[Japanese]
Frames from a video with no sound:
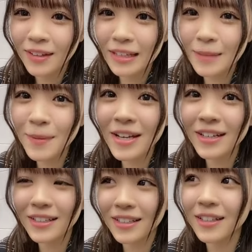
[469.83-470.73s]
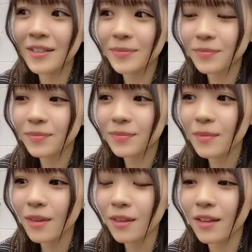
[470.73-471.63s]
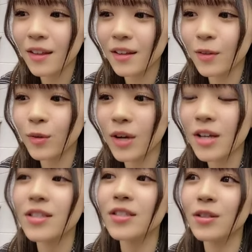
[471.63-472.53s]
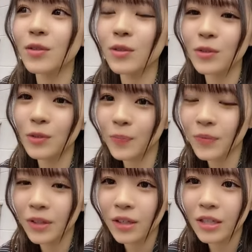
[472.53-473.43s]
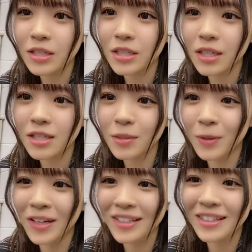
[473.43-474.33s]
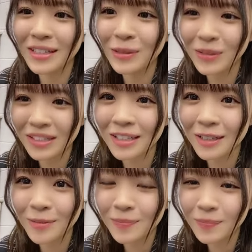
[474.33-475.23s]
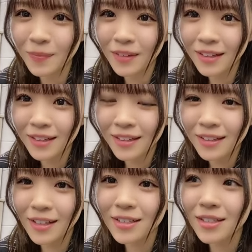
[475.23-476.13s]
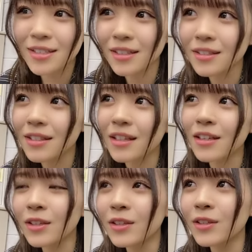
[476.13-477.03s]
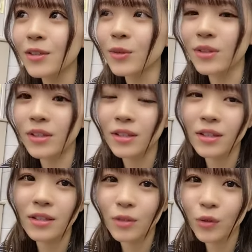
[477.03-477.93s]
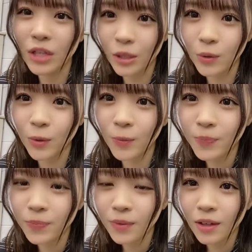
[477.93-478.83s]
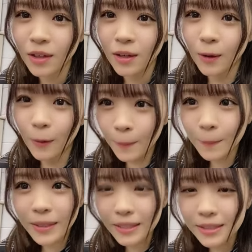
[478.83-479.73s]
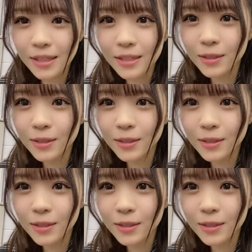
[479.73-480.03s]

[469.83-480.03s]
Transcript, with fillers: 今やからなんかこうハーサちゃんのこといじらせてもらったりとかハーサちゃんって呼んでるけどほんまに最